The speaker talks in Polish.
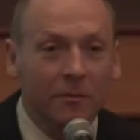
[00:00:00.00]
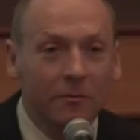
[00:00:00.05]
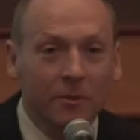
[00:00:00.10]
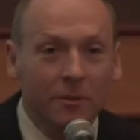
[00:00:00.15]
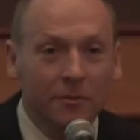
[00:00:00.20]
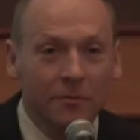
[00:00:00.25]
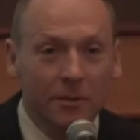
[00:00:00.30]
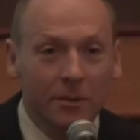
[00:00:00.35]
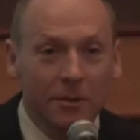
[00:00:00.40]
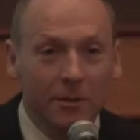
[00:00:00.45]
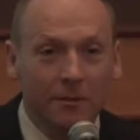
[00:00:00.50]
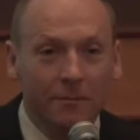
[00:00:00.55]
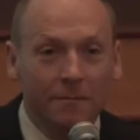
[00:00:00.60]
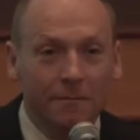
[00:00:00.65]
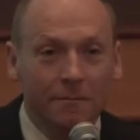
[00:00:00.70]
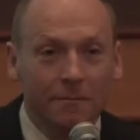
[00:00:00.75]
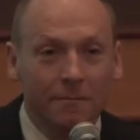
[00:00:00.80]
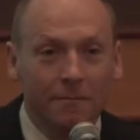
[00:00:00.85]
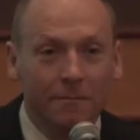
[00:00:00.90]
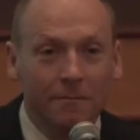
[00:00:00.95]
niewidomą dziewczyną.
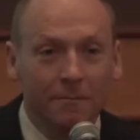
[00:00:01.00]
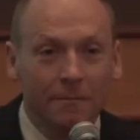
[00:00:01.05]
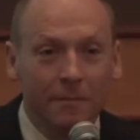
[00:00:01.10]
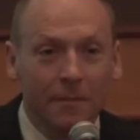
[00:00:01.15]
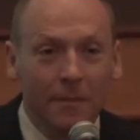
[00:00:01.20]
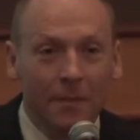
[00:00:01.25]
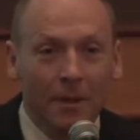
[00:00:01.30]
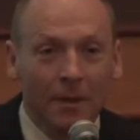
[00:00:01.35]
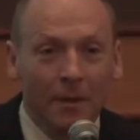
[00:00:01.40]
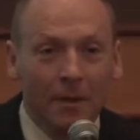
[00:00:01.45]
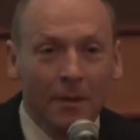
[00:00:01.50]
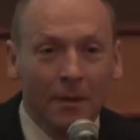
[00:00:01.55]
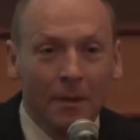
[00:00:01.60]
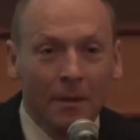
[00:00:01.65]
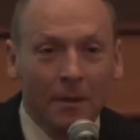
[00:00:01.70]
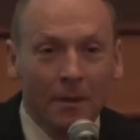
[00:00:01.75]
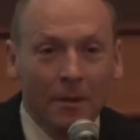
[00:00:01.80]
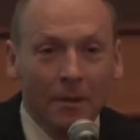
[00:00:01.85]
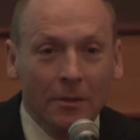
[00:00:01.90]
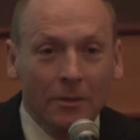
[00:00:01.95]

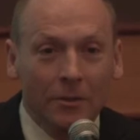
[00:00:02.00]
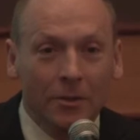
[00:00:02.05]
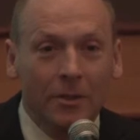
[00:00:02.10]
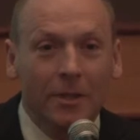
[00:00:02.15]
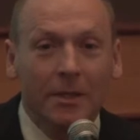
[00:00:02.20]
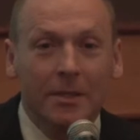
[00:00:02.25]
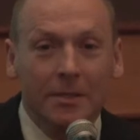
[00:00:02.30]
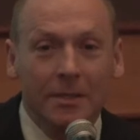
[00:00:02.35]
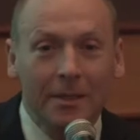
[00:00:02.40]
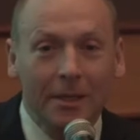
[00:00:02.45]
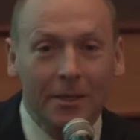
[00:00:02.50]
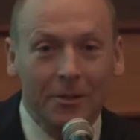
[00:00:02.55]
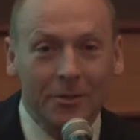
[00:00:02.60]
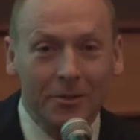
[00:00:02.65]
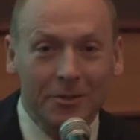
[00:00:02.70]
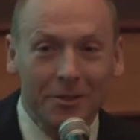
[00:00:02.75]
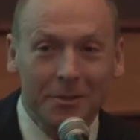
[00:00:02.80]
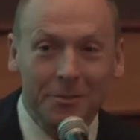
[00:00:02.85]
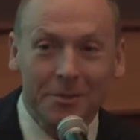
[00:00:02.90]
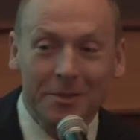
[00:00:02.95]
To nie jest tak,
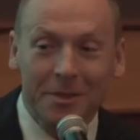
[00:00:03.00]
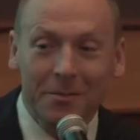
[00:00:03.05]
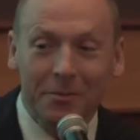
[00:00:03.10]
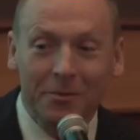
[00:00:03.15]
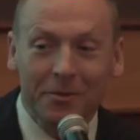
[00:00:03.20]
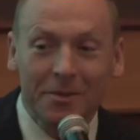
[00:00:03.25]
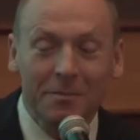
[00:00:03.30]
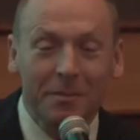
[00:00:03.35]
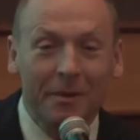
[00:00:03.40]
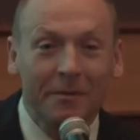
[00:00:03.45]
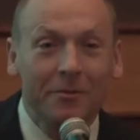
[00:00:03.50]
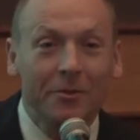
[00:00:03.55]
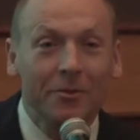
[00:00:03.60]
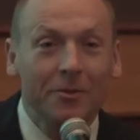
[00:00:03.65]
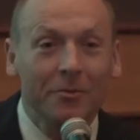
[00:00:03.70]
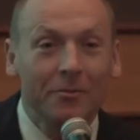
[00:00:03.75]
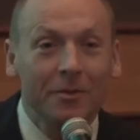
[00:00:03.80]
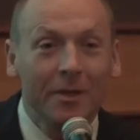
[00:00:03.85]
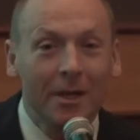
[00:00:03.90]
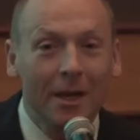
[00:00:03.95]
że osoby z
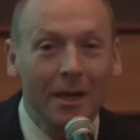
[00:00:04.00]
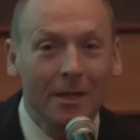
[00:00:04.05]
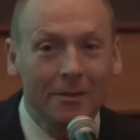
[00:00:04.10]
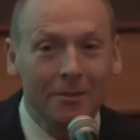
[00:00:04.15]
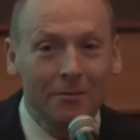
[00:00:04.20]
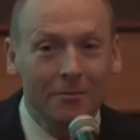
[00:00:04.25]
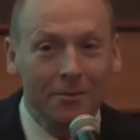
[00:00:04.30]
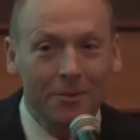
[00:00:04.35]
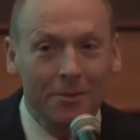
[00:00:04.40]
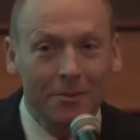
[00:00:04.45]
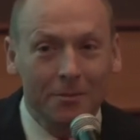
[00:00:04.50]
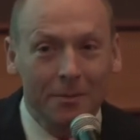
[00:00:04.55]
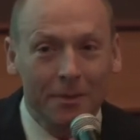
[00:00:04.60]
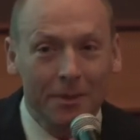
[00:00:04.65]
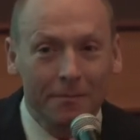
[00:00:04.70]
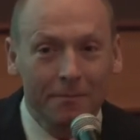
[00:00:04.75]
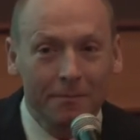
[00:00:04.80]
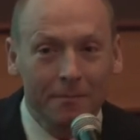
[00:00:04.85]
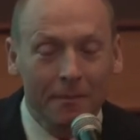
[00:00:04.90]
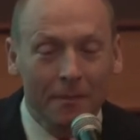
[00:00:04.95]
niepełnosprawnością nie radzą sobie.
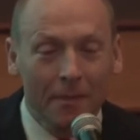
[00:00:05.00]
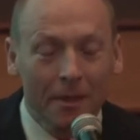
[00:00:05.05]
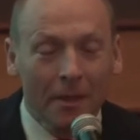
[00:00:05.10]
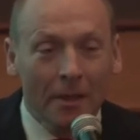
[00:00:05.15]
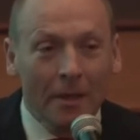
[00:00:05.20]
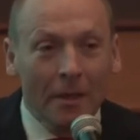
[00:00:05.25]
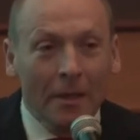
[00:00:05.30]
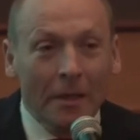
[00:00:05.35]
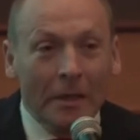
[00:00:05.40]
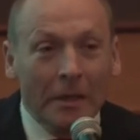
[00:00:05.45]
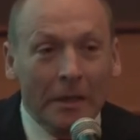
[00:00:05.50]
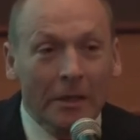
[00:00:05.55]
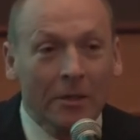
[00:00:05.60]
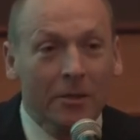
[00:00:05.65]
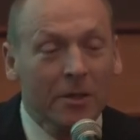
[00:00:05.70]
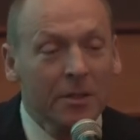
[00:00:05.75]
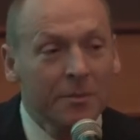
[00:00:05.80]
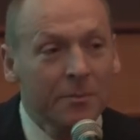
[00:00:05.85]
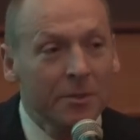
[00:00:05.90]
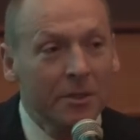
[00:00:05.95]

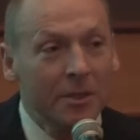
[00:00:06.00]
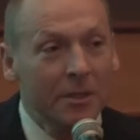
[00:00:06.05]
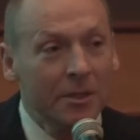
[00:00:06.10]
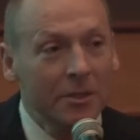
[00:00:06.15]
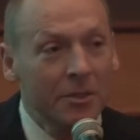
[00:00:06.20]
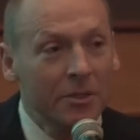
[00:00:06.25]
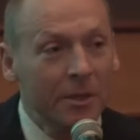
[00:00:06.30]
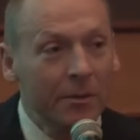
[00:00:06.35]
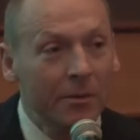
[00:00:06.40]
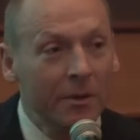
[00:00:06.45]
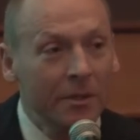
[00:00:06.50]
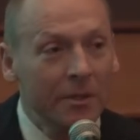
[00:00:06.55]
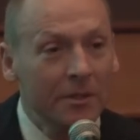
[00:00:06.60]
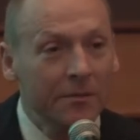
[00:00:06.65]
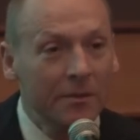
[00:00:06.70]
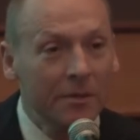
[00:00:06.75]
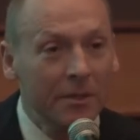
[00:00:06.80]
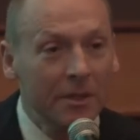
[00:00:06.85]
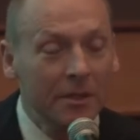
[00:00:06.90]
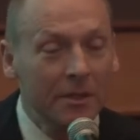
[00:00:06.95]
I to jest, myślę, też
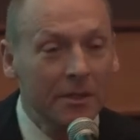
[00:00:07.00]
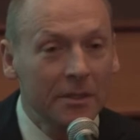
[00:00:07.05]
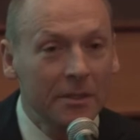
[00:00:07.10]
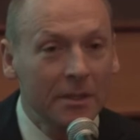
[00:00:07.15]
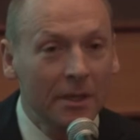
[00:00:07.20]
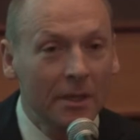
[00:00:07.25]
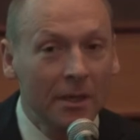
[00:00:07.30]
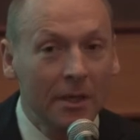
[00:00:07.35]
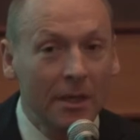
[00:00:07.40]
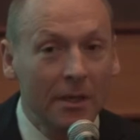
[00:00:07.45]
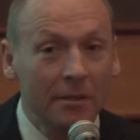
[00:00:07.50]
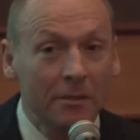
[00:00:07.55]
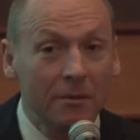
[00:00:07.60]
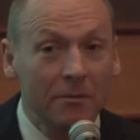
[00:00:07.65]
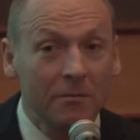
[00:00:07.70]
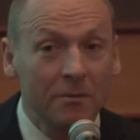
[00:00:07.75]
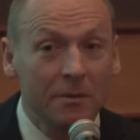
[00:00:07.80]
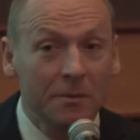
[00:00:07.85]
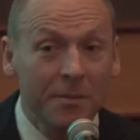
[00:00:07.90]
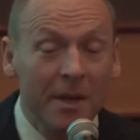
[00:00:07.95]
działanie związane z
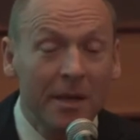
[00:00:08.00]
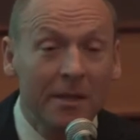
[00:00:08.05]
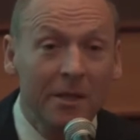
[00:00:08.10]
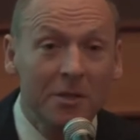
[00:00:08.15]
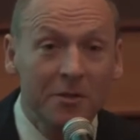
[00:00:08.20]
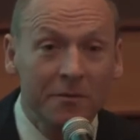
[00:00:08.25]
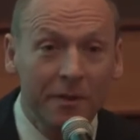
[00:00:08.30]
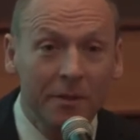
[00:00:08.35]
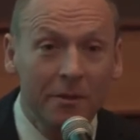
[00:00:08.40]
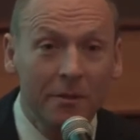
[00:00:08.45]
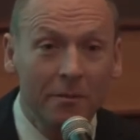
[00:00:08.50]
integracją, zmiana